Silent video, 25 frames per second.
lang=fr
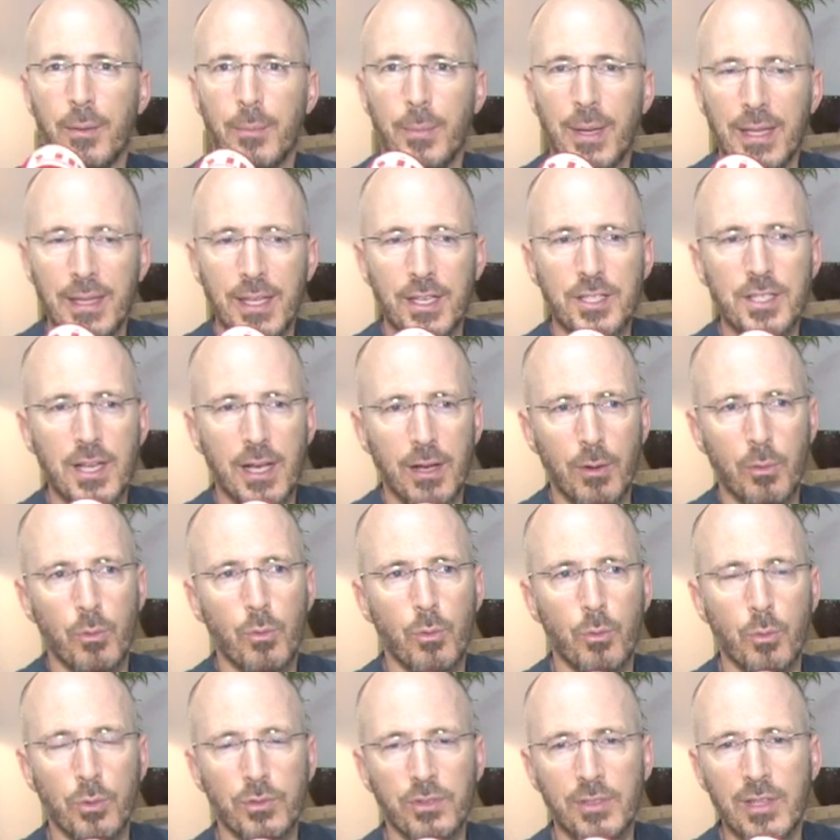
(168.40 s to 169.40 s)
bah déjà,
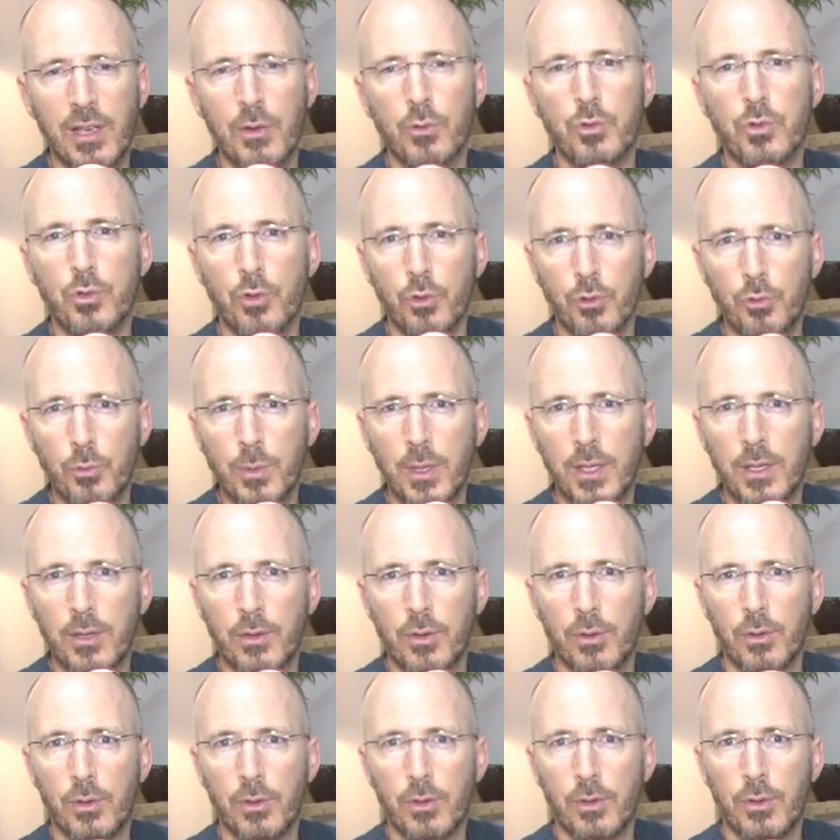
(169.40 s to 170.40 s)
on, sait aujourd'hui
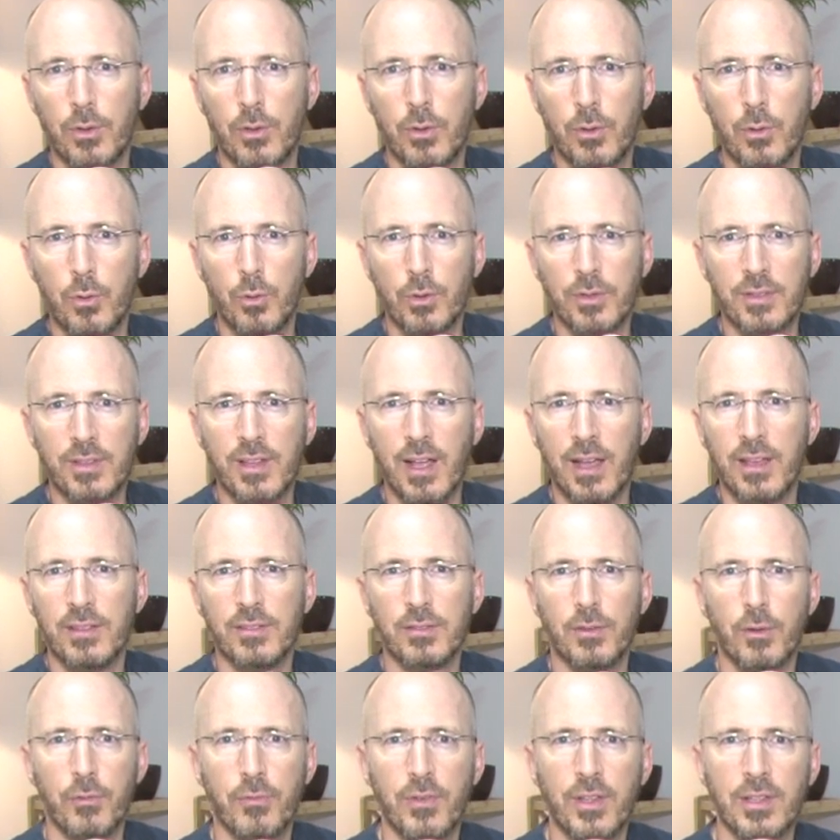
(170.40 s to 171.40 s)
que le
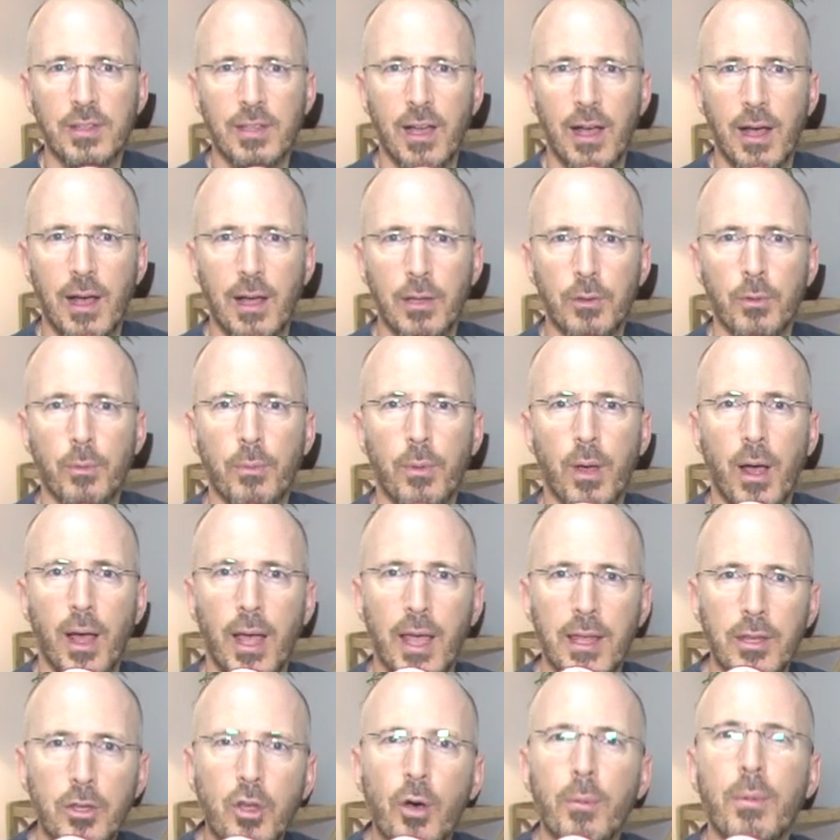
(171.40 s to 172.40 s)
stress en fait a, un,
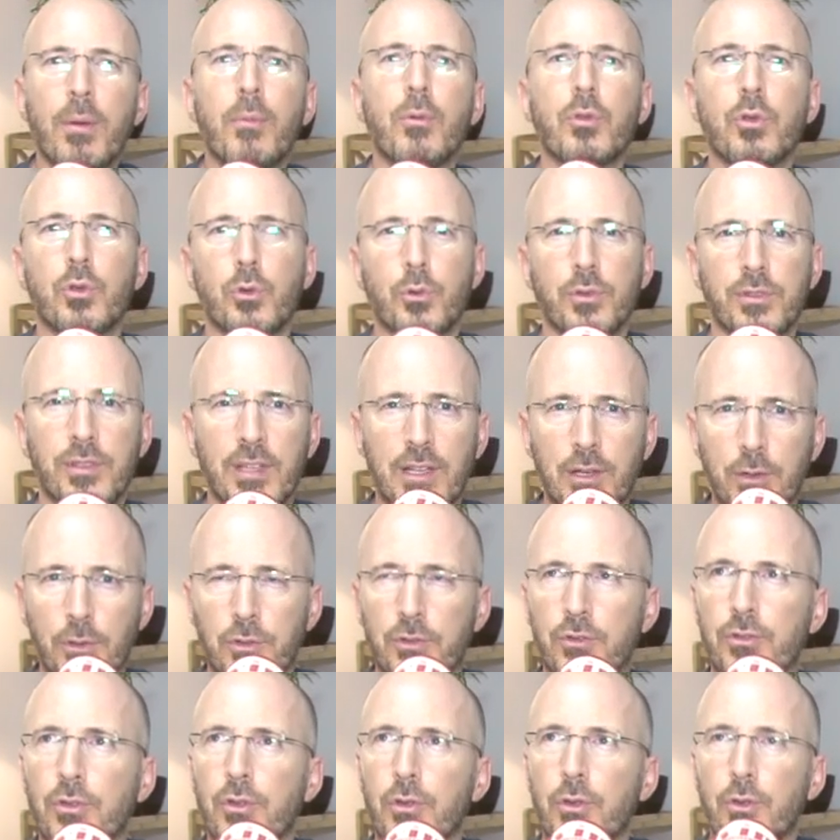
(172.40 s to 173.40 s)
a énormément de
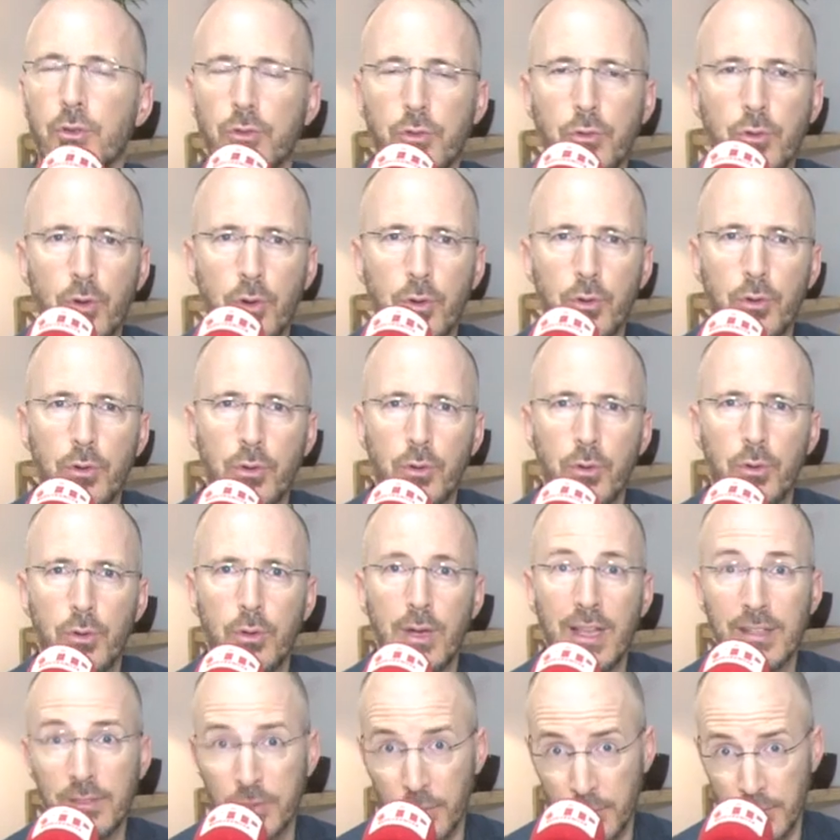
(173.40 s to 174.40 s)
conséquences sur le,
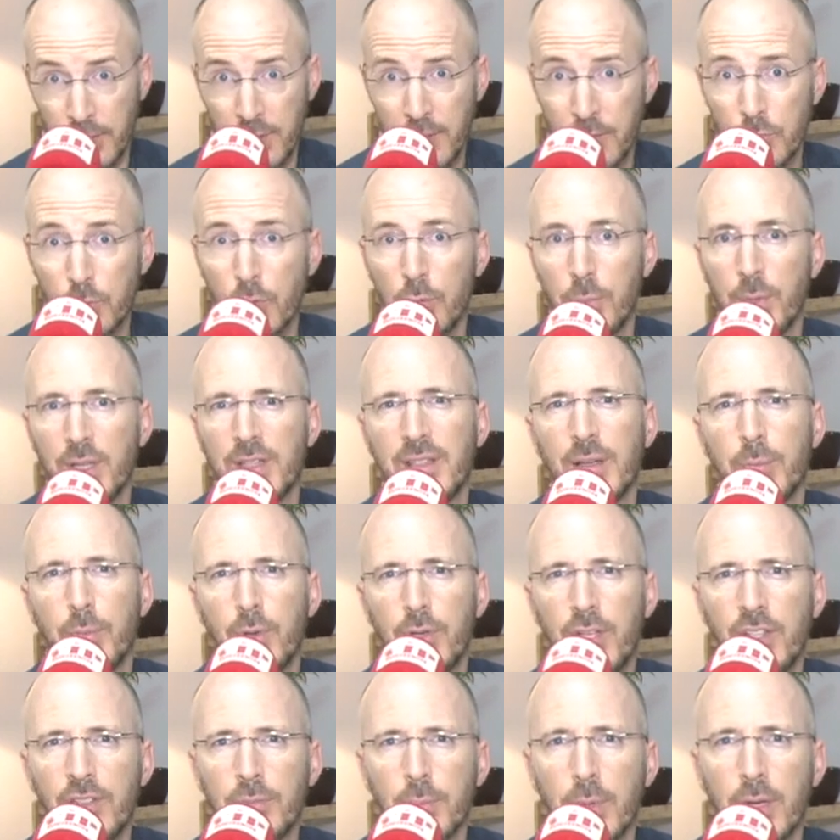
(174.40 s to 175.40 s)
la santé, sur le
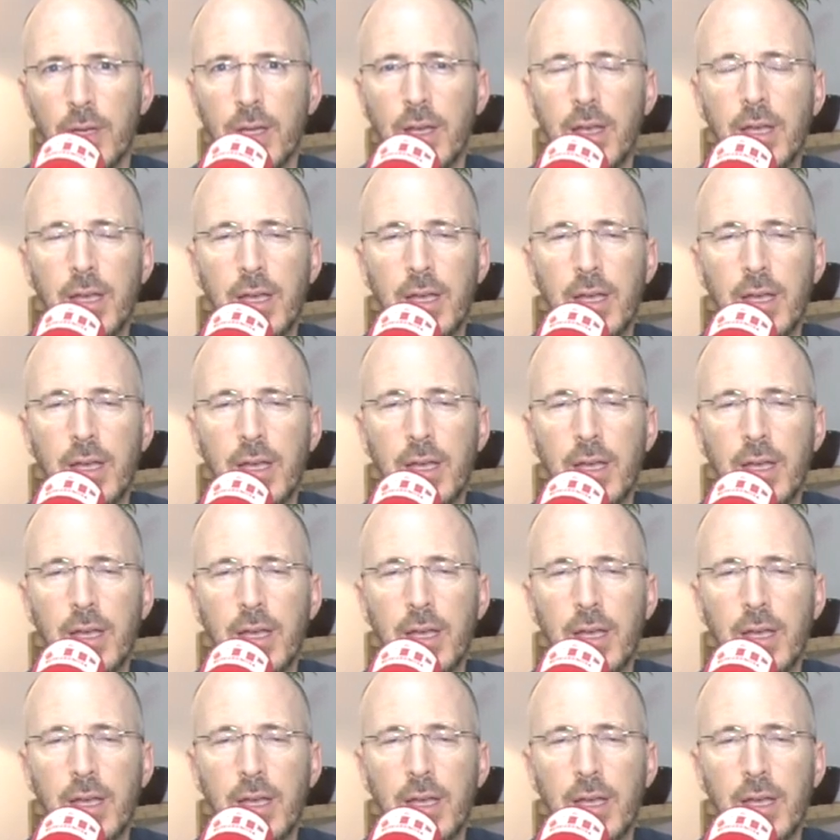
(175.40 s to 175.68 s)
métabolisme,